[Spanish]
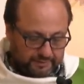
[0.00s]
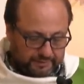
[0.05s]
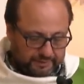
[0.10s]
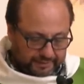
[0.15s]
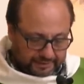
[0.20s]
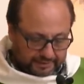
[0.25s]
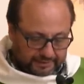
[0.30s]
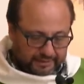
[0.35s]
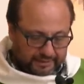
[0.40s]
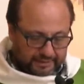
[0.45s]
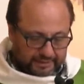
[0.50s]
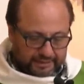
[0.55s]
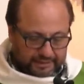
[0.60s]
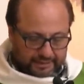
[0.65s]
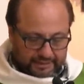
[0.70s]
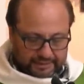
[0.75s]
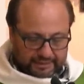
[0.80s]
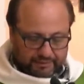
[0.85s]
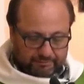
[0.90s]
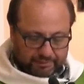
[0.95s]
en esta realidad,
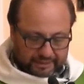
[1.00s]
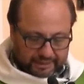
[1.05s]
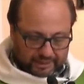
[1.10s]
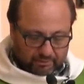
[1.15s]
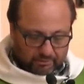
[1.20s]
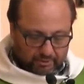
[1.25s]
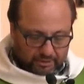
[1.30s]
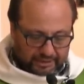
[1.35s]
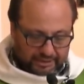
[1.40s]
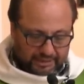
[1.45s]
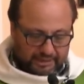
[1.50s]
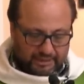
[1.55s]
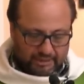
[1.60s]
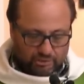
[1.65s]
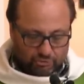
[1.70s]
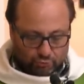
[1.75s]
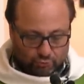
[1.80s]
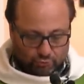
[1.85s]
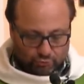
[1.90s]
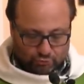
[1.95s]
en esta parábola que
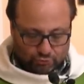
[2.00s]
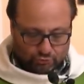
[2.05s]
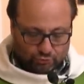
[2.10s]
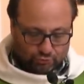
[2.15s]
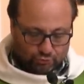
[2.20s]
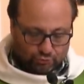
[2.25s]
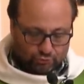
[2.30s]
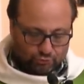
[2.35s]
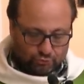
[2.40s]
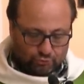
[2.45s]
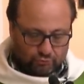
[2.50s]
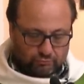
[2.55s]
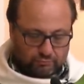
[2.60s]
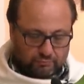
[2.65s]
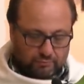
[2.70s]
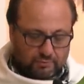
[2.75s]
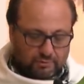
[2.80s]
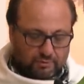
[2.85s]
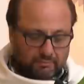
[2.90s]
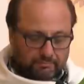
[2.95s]
Jesús
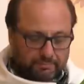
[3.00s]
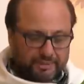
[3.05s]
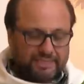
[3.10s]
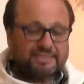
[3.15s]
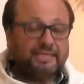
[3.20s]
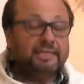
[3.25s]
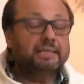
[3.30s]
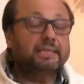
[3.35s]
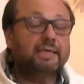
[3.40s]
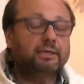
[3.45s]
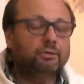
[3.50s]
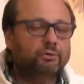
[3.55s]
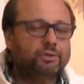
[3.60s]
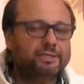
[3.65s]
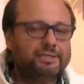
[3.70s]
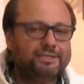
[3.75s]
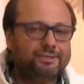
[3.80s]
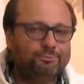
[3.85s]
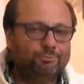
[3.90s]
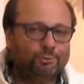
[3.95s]
presenta a los
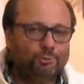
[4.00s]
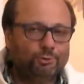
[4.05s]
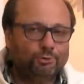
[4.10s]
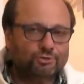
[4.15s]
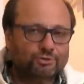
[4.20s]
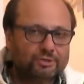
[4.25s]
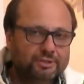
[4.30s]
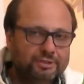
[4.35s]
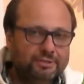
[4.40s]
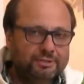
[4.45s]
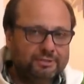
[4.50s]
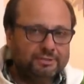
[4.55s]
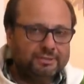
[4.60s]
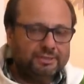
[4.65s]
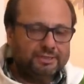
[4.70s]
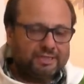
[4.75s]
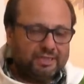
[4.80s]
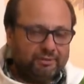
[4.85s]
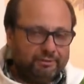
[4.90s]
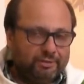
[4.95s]
discípulos,
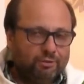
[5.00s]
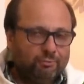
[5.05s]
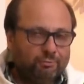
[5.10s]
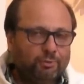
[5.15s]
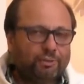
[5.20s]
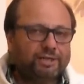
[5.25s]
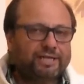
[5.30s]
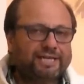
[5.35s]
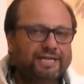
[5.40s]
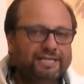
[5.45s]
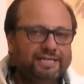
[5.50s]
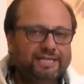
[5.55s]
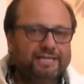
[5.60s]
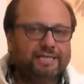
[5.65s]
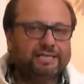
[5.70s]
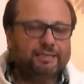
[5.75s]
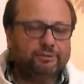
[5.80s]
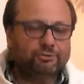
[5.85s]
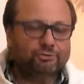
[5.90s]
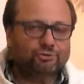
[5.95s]
tal vez no puede
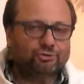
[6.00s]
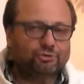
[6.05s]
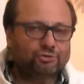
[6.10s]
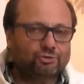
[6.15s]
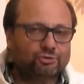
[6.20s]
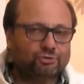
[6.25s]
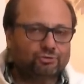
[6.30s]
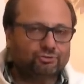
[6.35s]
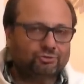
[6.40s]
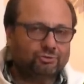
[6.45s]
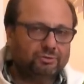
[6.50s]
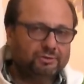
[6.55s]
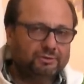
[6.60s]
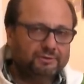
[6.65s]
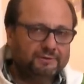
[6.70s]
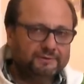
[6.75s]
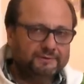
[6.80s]
generar a nosotros